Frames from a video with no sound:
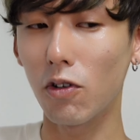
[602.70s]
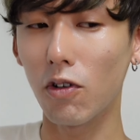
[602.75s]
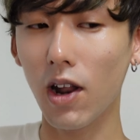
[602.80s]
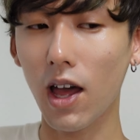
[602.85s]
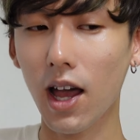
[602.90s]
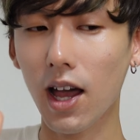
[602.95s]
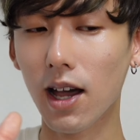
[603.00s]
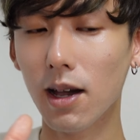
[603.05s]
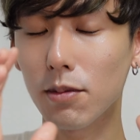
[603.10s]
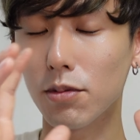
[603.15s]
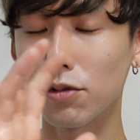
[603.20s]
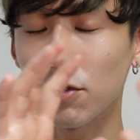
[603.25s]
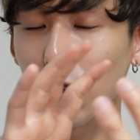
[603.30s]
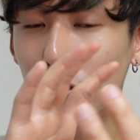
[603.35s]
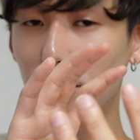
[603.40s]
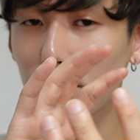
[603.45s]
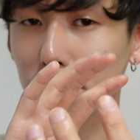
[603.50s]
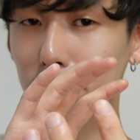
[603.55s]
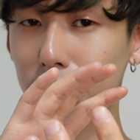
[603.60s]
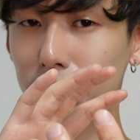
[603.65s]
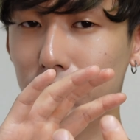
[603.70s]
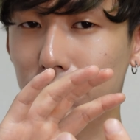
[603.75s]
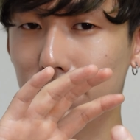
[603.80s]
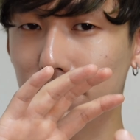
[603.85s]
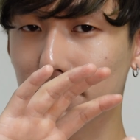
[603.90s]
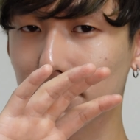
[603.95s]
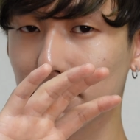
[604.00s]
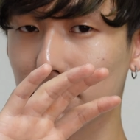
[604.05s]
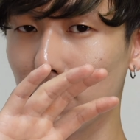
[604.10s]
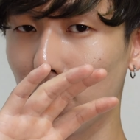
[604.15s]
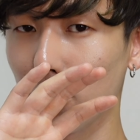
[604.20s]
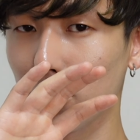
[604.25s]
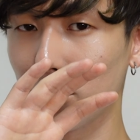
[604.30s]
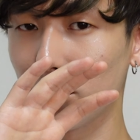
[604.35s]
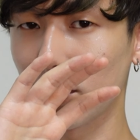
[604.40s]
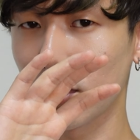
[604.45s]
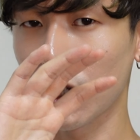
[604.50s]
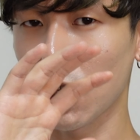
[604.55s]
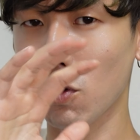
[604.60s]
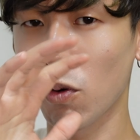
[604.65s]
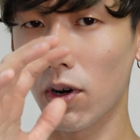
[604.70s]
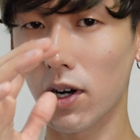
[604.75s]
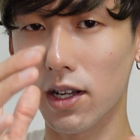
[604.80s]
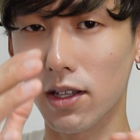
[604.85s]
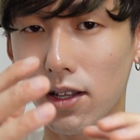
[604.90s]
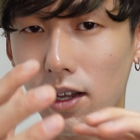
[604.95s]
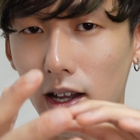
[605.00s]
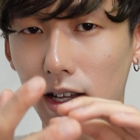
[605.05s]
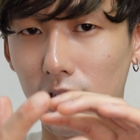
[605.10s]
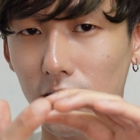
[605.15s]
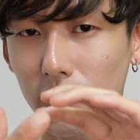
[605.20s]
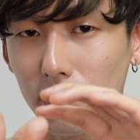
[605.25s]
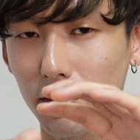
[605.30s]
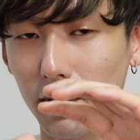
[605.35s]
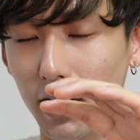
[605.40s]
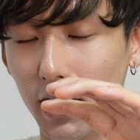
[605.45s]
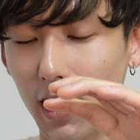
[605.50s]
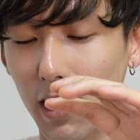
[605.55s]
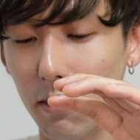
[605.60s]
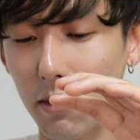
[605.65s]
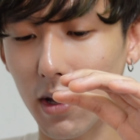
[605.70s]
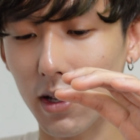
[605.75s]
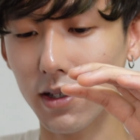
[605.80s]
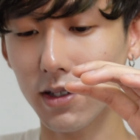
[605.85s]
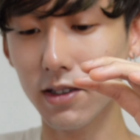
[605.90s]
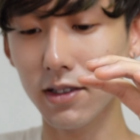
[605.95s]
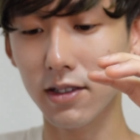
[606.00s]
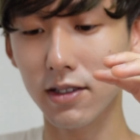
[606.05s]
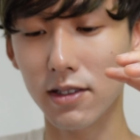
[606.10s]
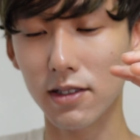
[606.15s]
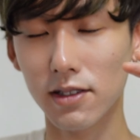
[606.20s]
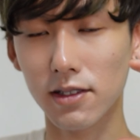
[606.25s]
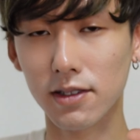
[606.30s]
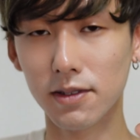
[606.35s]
グラブを送って終わりたいと思います。